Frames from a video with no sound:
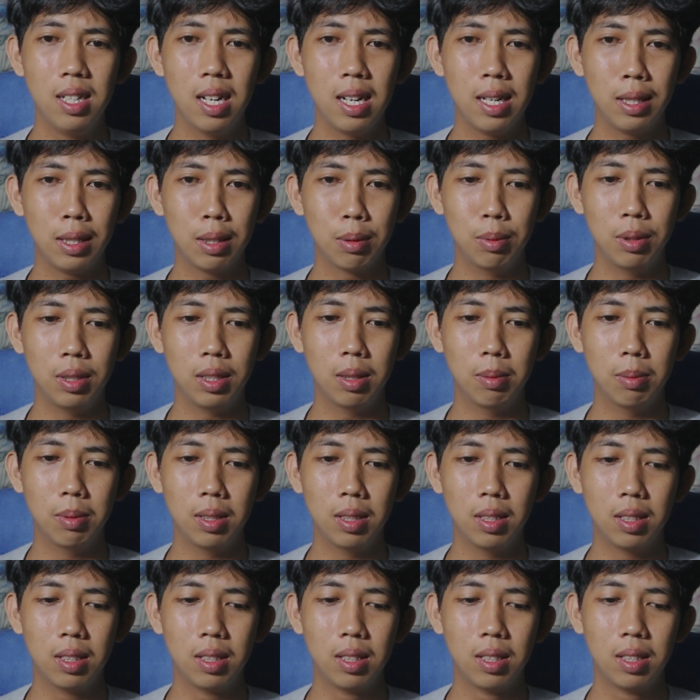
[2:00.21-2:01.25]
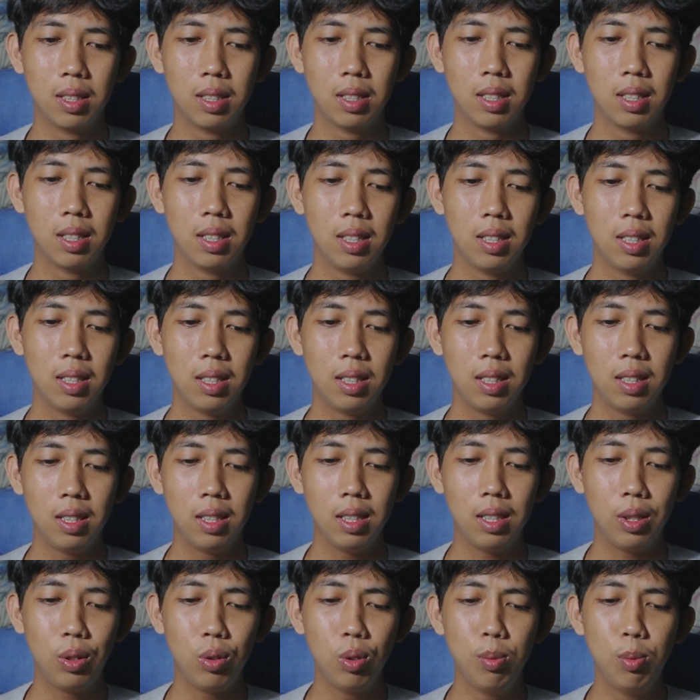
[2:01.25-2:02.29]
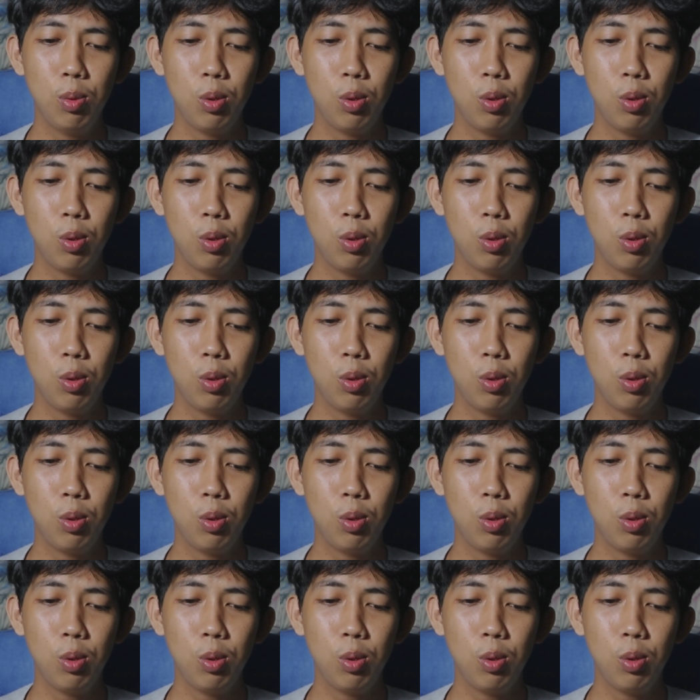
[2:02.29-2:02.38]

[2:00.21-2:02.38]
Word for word: Guy teman-teman Itu